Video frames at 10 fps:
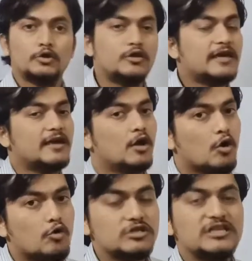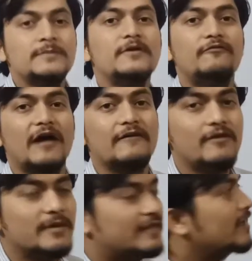तो देखिए क्वेश्चन नंबर फाइव
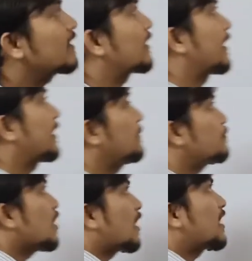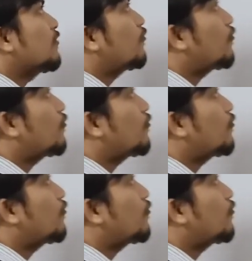हमें दे रखा है क्या कि